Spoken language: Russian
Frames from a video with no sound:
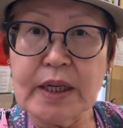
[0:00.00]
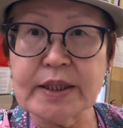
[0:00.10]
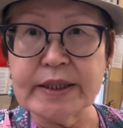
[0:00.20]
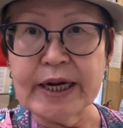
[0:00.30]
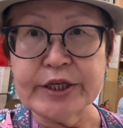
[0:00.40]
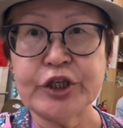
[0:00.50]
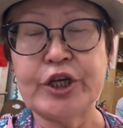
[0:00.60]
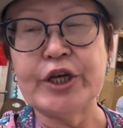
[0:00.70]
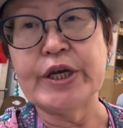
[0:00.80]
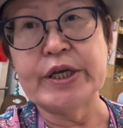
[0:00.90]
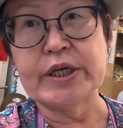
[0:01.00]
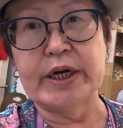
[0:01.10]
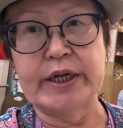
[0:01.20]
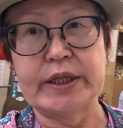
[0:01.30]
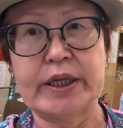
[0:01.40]
значит,
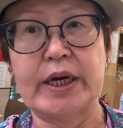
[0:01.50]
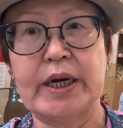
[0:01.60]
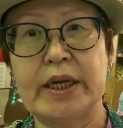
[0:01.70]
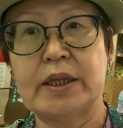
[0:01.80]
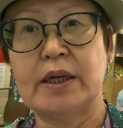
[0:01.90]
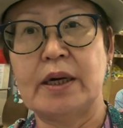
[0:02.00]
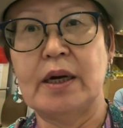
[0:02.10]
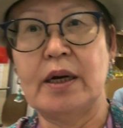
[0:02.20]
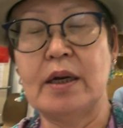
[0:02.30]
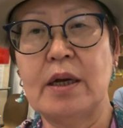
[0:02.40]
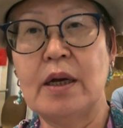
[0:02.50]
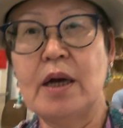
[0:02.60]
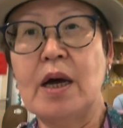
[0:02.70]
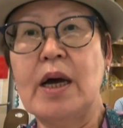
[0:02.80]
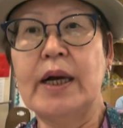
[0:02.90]
этот
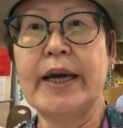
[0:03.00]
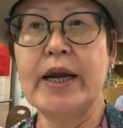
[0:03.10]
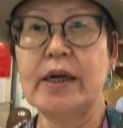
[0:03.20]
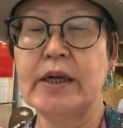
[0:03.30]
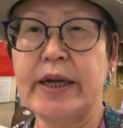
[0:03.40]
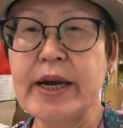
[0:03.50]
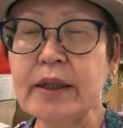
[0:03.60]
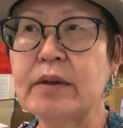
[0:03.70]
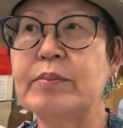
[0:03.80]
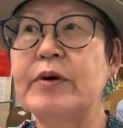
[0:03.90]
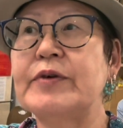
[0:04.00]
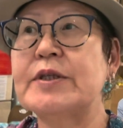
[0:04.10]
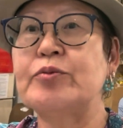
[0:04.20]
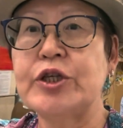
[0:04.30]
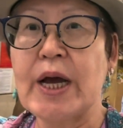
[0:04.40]
коррект-коррект, мы
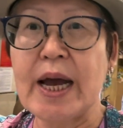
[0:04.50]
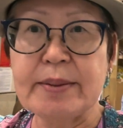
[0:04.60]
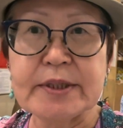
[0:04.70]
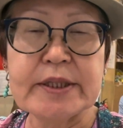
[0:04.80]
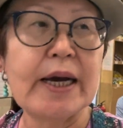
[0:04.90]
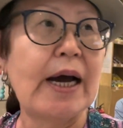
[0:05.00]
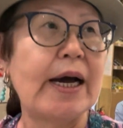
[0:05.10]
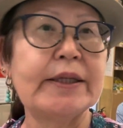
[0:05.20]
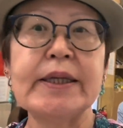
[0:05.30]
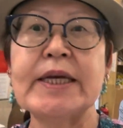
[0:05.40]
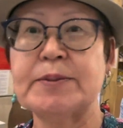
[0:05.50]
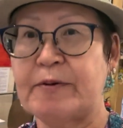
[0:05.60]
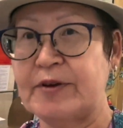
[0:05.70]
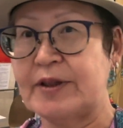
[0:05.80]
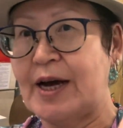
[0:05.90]
возмущаемся, она нас
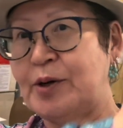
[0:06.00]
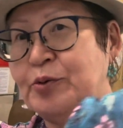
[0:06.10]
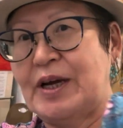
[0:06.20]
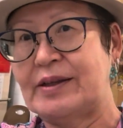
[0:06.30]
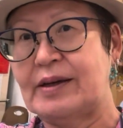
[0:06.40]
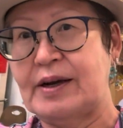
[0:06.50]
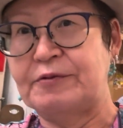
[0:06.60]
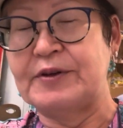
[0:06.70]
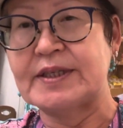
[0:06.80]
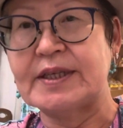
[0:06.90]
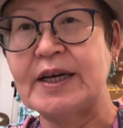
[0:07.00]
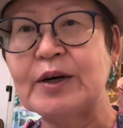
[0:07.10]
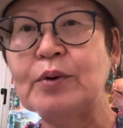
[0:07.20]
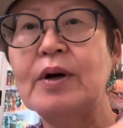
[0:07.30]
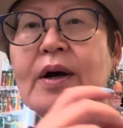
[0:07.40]
повела куда-то к
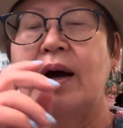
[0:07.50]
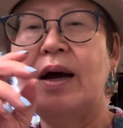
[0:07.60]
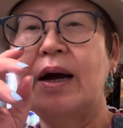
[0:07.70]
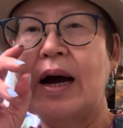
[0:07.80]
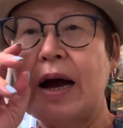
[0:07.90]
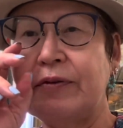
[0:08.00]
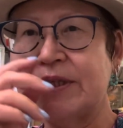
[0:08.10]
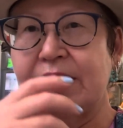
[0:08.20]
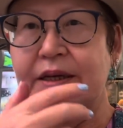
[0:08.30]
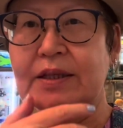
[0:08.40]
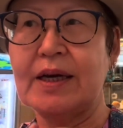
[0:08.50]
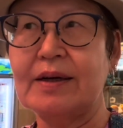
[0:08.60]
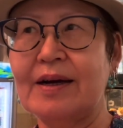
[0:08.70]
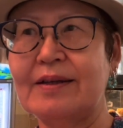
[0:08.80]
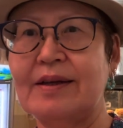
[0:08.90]
офицеру, офицер так
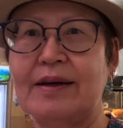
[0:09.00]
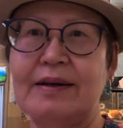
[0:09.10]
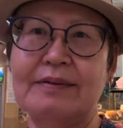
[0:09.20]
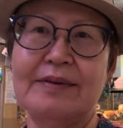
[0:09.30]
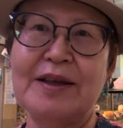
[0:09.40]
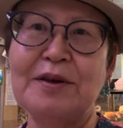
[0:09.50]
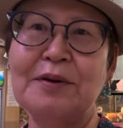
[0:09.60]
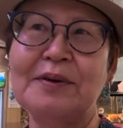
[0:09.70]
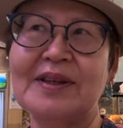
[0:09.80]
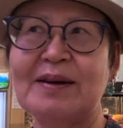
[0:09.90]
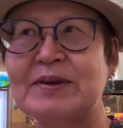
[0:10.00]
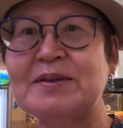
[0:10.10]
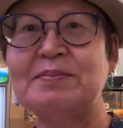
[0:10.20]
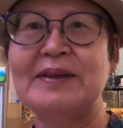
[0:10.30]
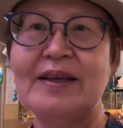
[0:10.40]
как-то на нее так
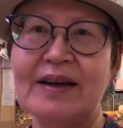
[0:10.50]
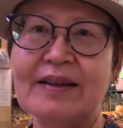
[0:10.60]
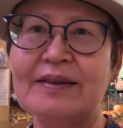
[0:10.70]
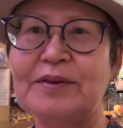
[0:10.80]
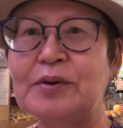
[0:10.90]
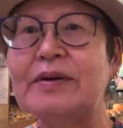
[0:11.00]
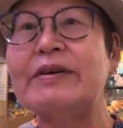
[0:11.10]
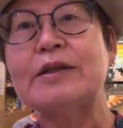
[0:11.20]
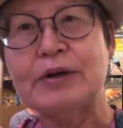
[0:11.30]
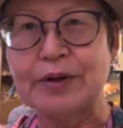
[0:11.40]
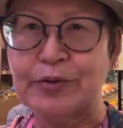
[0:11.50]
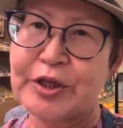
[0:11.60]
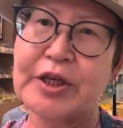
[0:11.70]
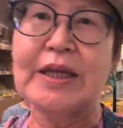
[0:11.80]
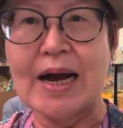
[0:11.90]
посмотрел, ну, говорит, ну,
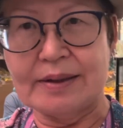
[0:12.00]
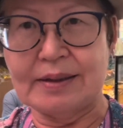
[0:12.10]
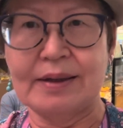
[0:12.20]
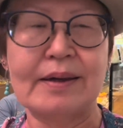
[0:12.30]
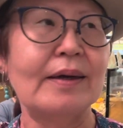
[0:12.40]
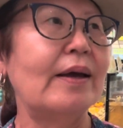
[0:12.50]
короче, надо.